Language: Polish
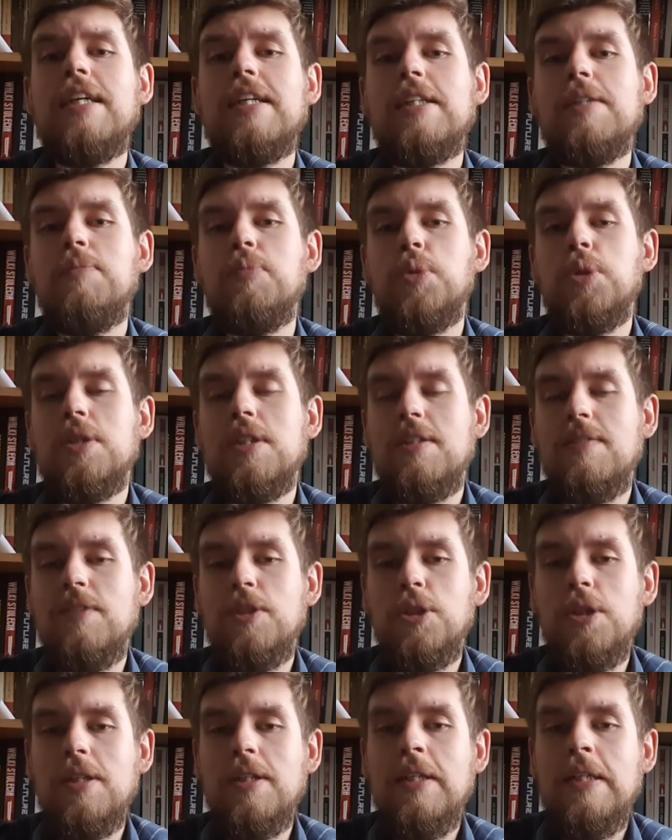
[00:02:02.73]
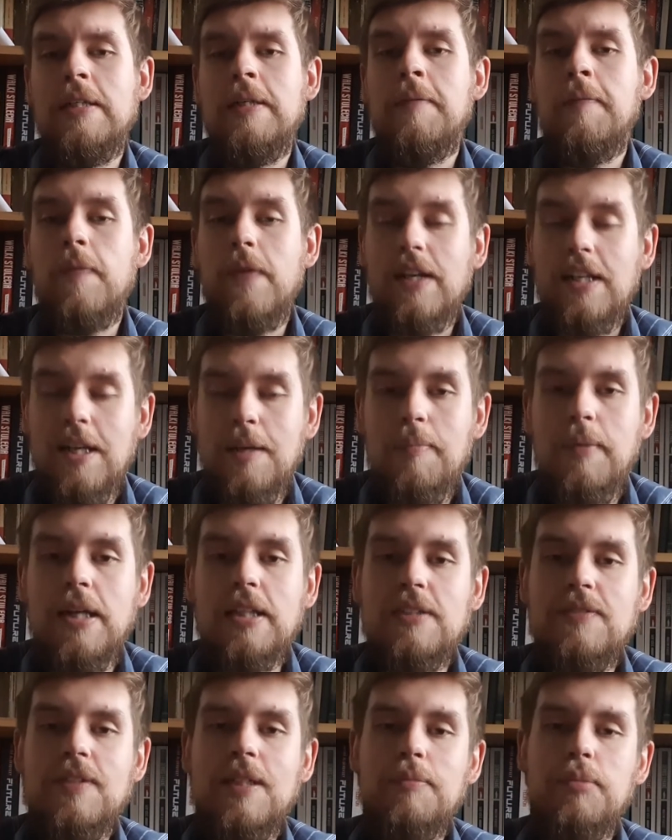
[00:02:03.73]
jakimś serwisie, serwisie. Tak
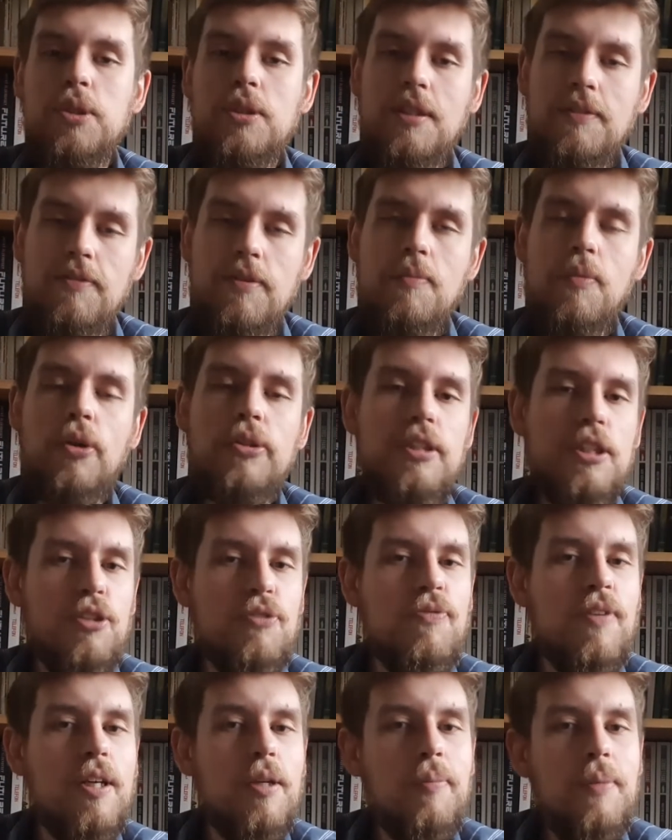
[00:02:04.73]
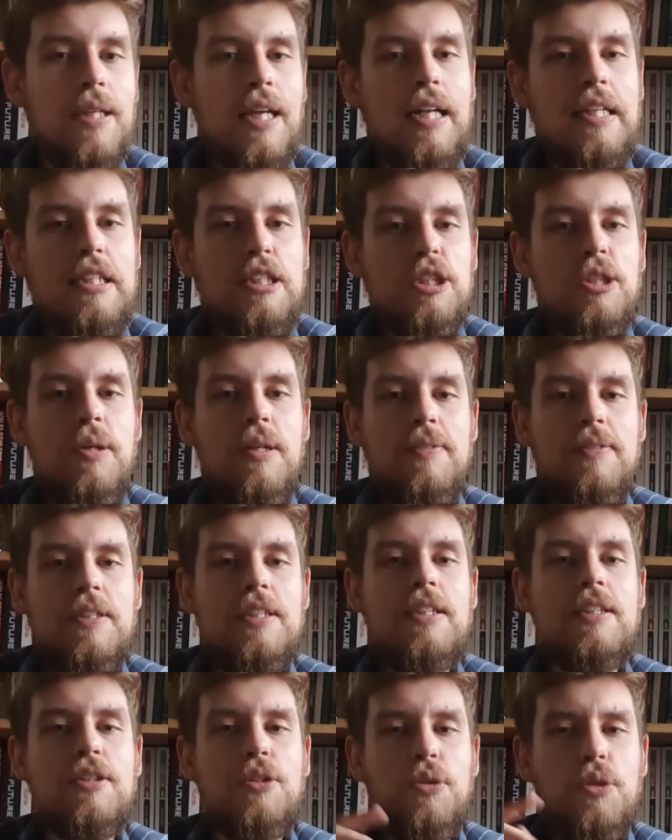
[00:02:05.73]
najbardziej wydaje mi się, że ten film chociaż fenomenalnie działa w
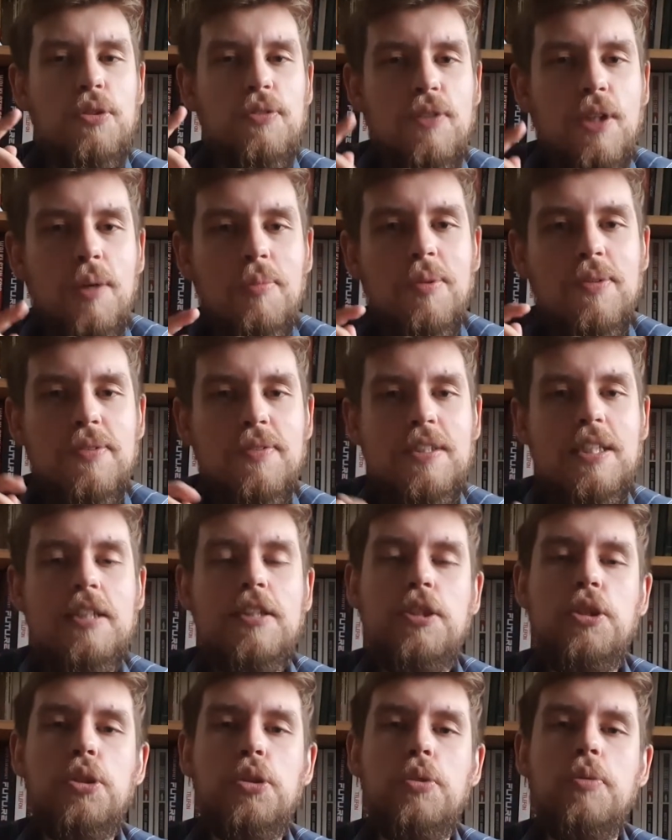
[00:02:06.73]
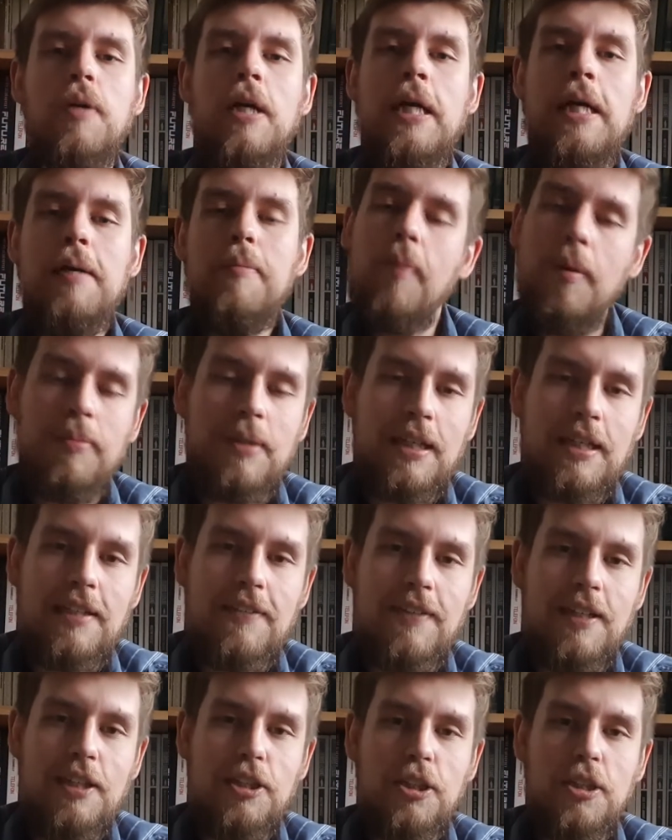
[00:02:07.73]
kinie, to i w domowym zaciszu, mam takie
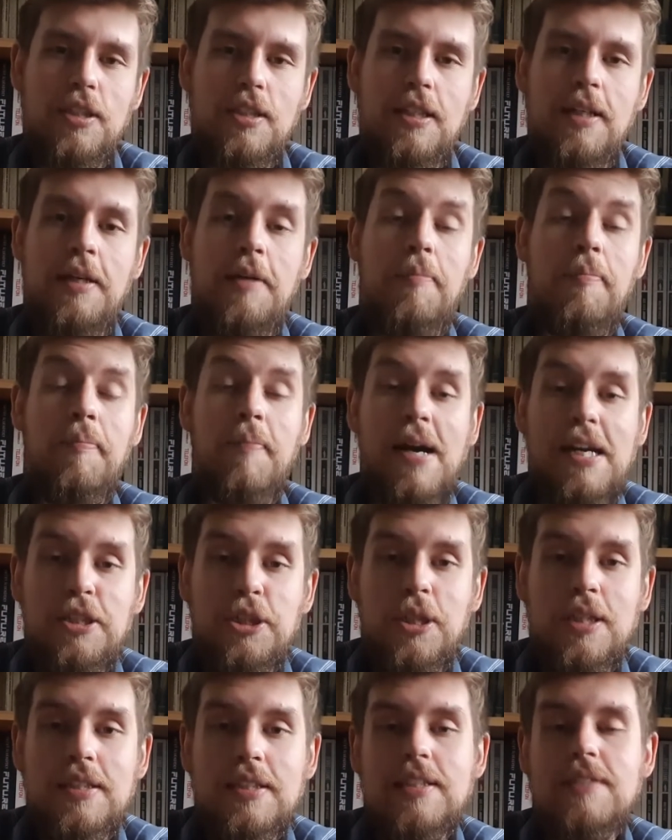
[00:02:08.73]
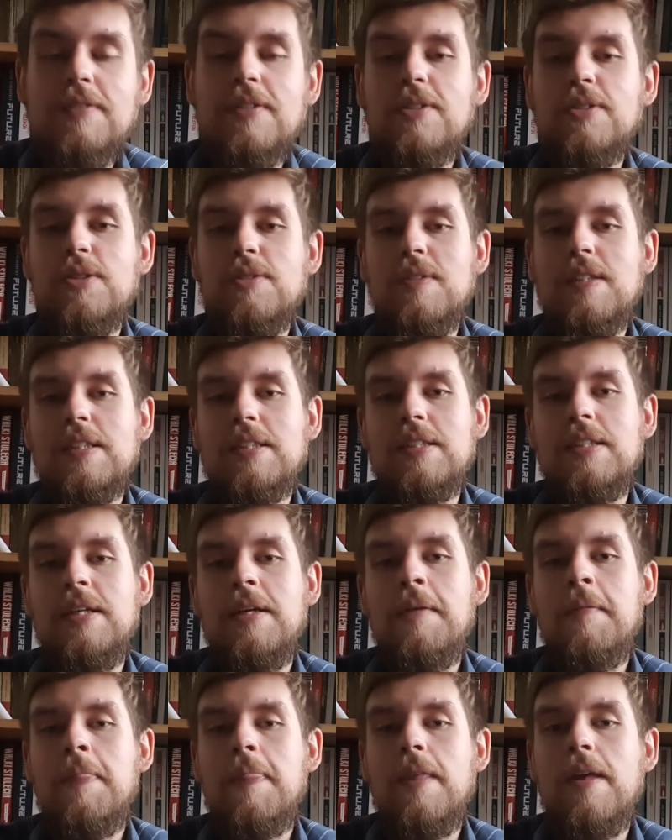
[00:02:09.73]
wrażenie, ma szansę wielu z Was
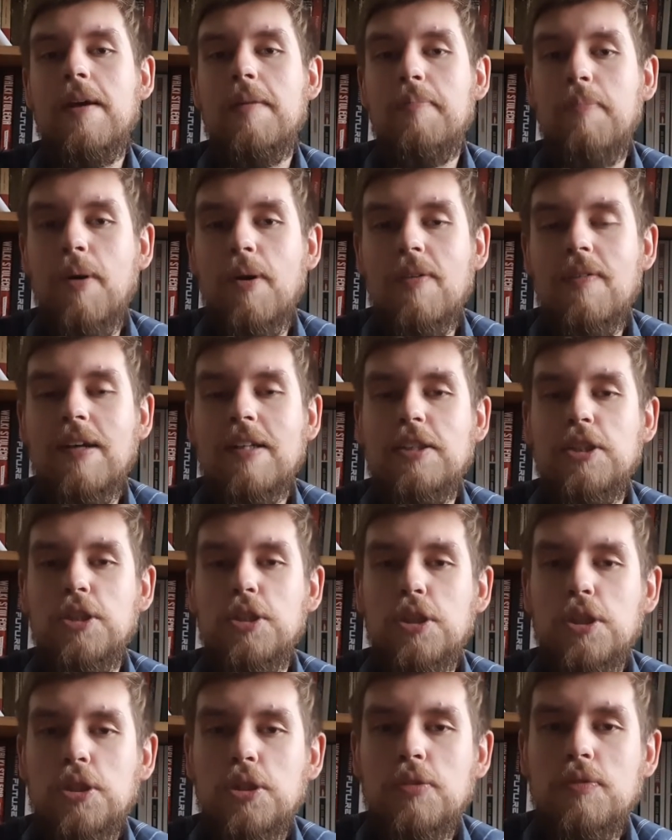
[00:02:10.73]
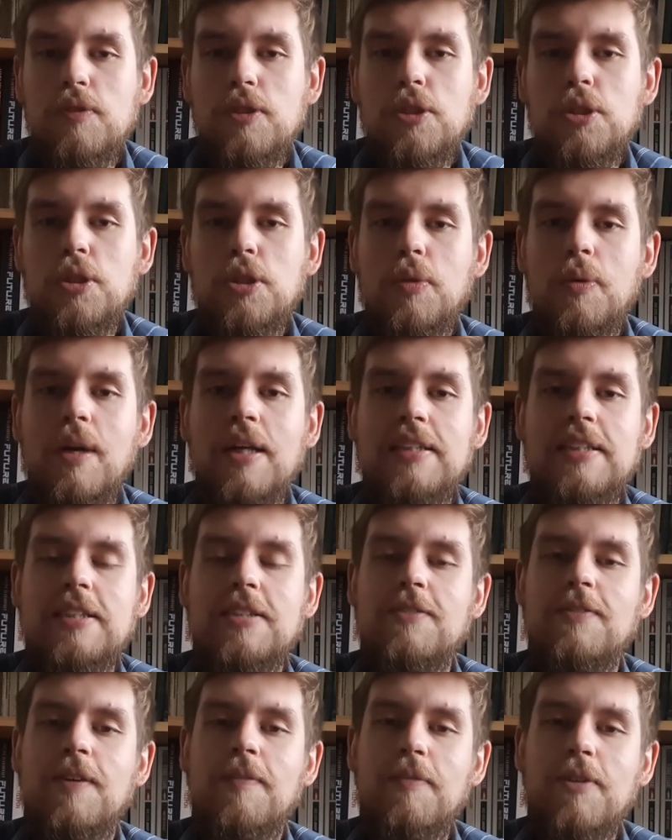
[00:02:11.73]
e, porwać i rzeczywiście
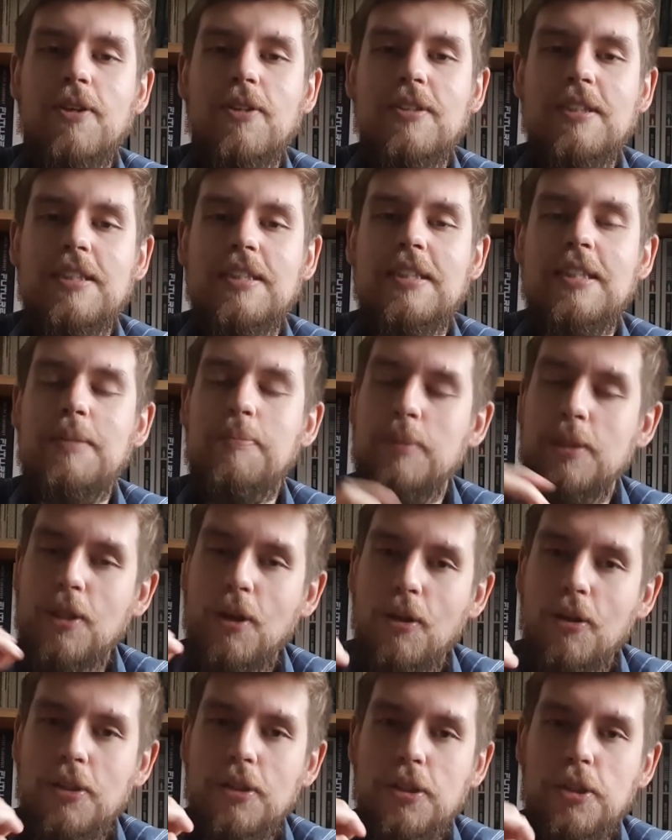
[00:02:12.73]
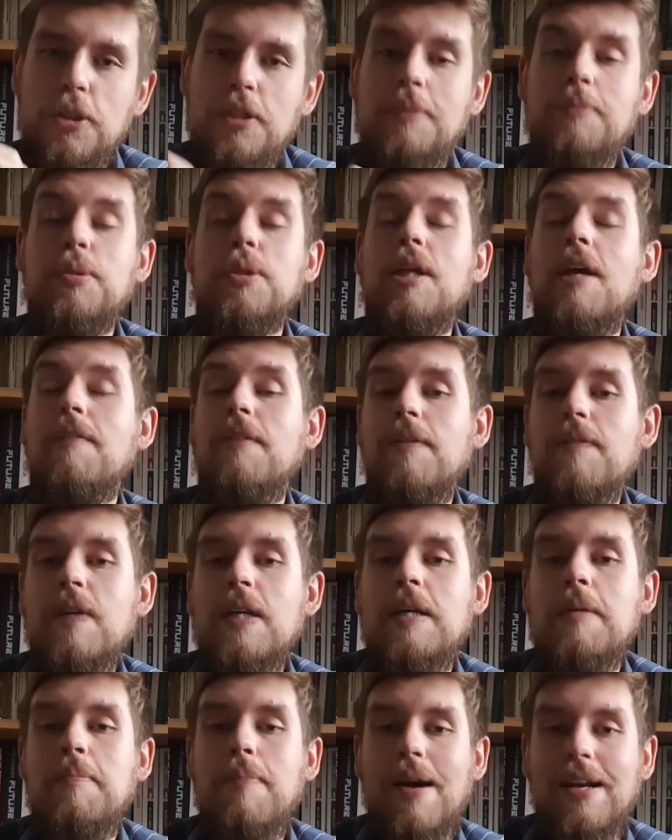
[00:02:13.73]
ukazać Wam grozę z tej psychologicznej, przynajmniej
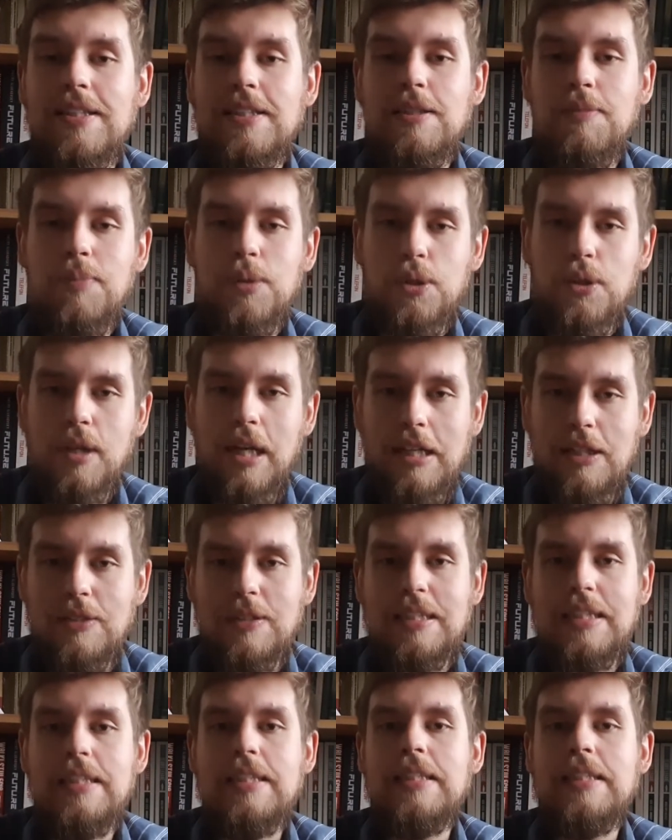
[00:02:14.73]
mnie bardzo pociągającej